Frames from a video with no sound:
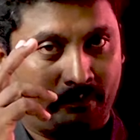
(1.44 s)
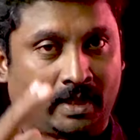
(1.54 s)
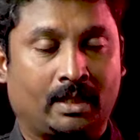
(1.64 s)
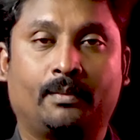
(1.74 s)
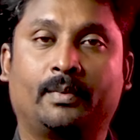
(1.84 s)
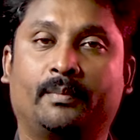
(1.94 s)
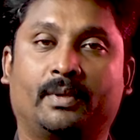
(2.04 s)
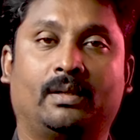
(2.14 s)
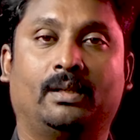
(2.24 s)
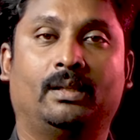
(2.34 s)
வணக்கம்
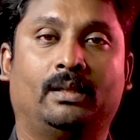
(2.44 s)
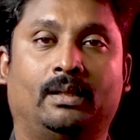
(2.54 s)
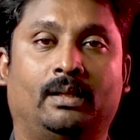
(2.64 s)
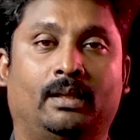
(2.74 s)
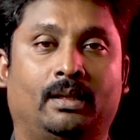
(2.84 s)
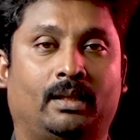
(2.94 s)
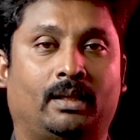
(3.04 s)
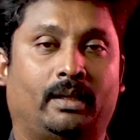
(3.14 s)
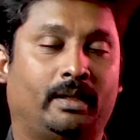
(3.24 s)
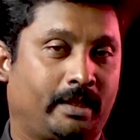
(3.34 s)
நண்பர்களே
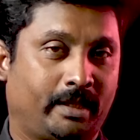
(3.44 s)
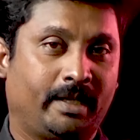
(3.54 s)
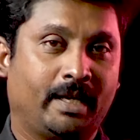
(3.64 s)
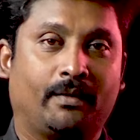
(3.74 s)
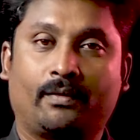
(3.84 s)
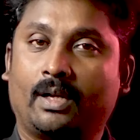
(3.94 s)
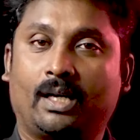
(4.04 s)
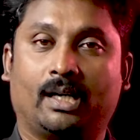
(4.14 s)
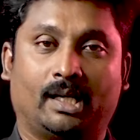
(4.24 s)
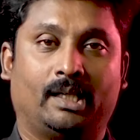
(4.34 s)
இன்றைக்கி இந்தியா
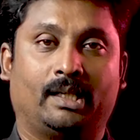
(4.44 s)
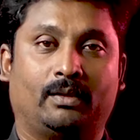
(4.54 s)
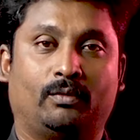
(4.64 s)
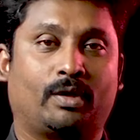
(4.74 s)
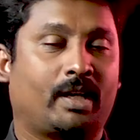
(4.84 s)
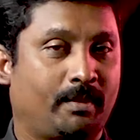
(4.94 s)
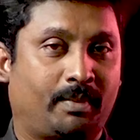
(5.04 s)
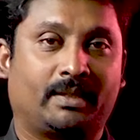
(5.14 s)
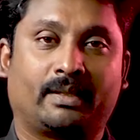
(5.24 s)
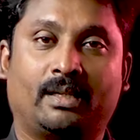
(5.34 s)
ஃபுல்லாக ஒரே
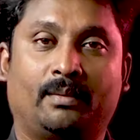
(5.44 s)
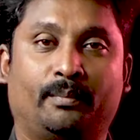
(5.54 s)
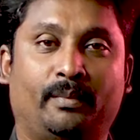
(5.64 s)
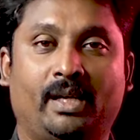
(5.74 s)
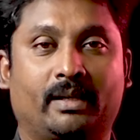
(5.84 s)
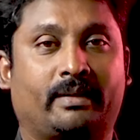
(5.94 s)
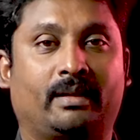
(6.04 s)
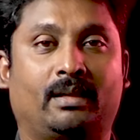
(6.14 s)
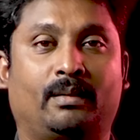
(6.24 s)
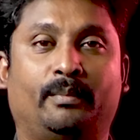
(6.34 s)
பேச்சு தான்
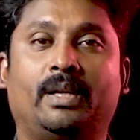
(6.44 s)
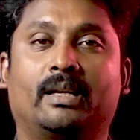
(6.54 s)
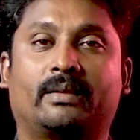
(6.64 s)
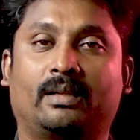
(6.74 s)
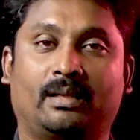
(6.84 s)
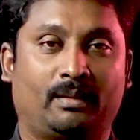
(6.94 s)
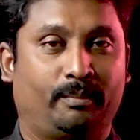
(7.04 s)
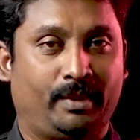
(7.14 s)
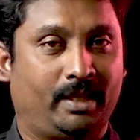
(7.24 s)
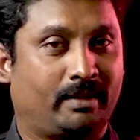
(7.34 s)
பிஎஸ்என்எல் பிஎஸ்என்எல்
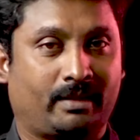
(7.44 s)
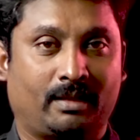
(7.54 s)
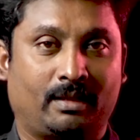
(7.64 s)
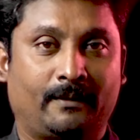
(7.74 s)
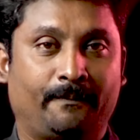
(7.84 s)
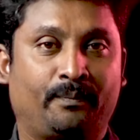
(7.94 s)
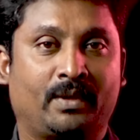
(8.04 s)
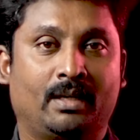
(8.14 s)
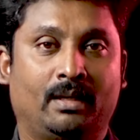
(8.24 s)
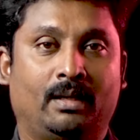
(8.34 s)
பிஎஸ்என்எல்
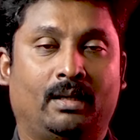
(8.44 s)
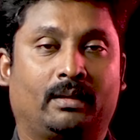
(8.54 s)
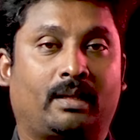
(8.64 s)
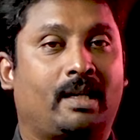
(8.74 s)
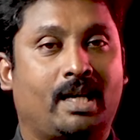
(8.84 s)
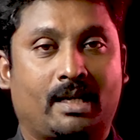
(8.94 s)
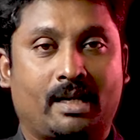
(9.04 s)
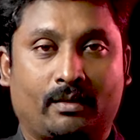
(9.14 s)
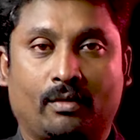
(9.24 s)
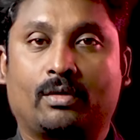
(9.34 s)
தனியார்
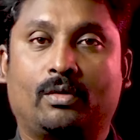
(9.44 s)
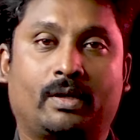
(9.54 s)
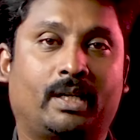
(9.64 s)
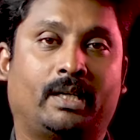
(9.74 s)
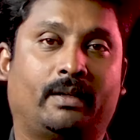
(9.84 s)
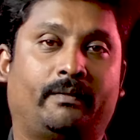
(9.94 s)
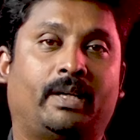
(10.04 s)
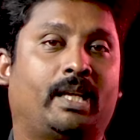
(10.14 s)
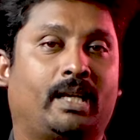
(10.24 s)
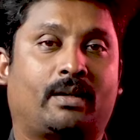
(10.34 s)
நெட்ஒர்க்கோட
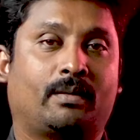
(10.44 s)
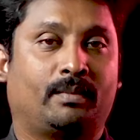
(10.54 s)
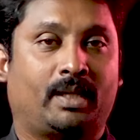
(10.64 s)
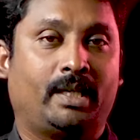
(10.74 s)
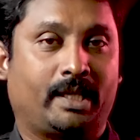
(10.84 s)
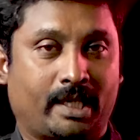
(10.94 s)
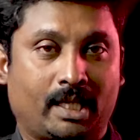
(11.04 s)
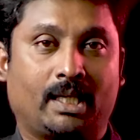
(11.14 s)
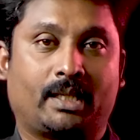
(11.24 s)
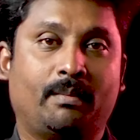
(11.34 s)
விலையேற்றம் இன்றைக்கி
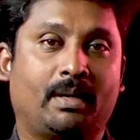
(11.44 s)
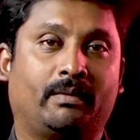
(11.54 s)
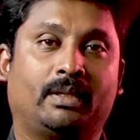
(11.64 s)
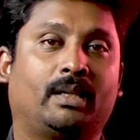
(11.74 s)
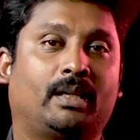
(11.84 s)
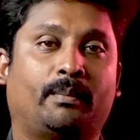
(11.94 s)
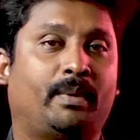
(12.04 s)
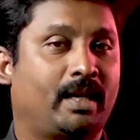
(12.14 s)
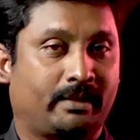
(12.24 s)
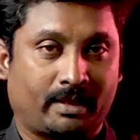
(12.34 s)
எல்லாத்தையுமே வந்து
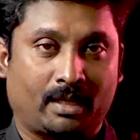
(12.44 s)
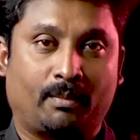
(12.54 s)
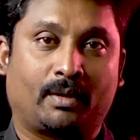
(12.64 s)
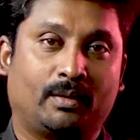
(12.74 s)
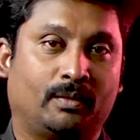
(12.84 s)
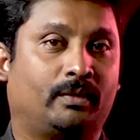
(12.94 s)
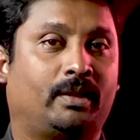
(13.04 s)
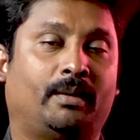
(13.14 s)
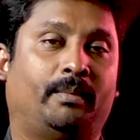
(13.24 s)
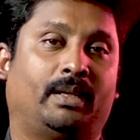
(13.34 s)
பிஎஸ்என்எல் பக்கம்
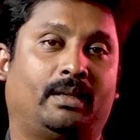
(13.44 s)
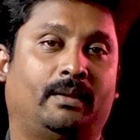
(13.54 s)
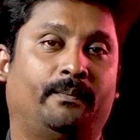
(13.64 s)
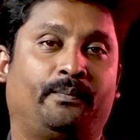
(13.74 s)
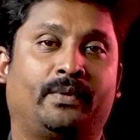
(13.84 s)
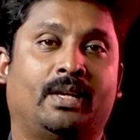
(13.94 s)
திருப்பி இருக்குது